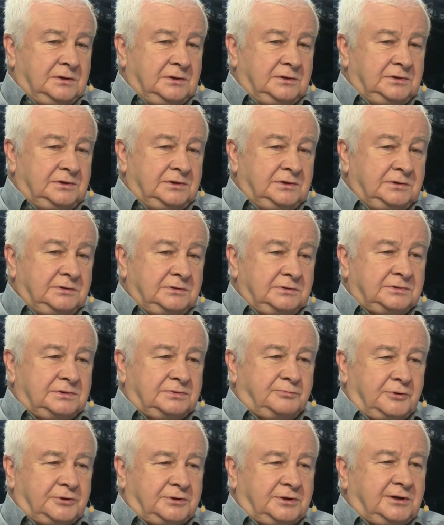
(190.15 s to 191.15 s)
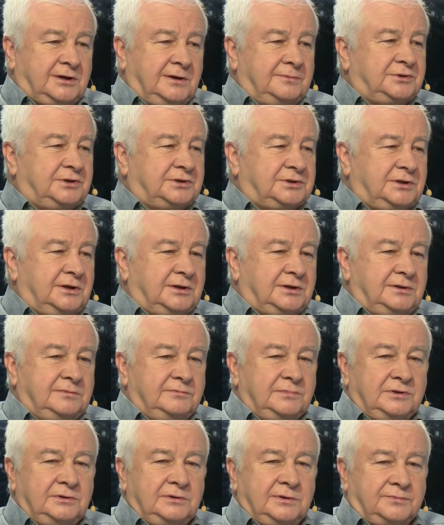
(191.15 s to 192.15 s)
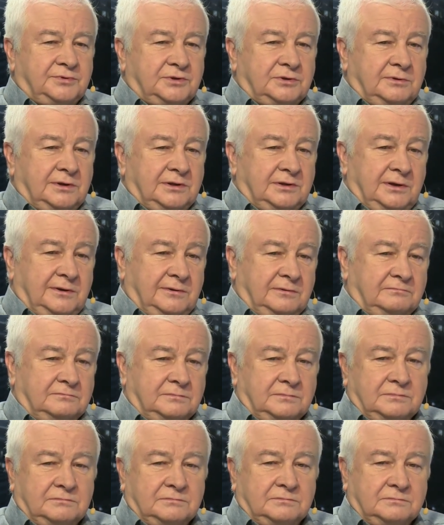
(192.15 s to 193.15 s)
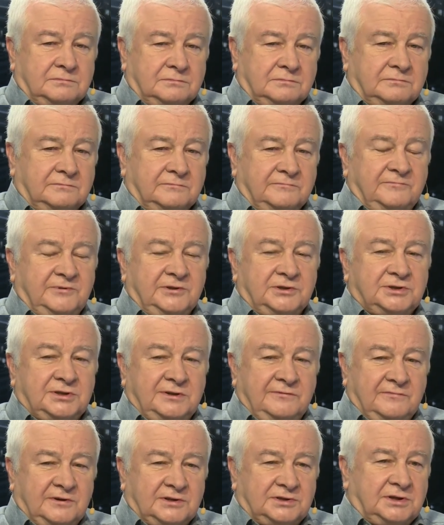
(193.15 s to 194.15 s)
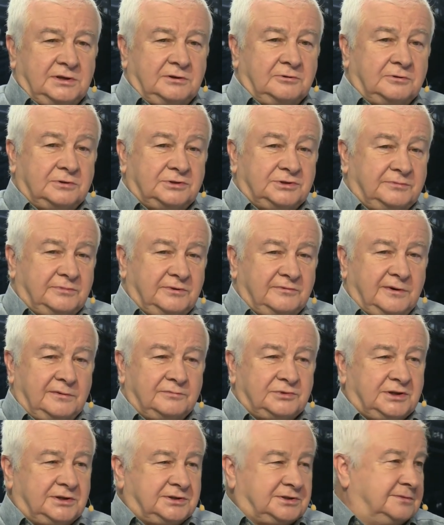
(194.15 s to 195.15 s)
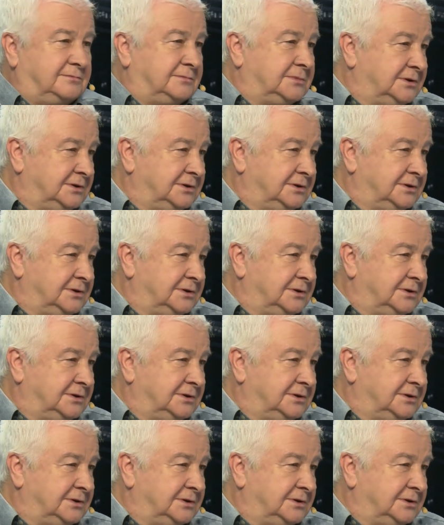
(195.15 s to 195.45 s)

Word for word: I spotykam się z takimi, na przykład na wiejskim weselu, gdzie bywam czasem,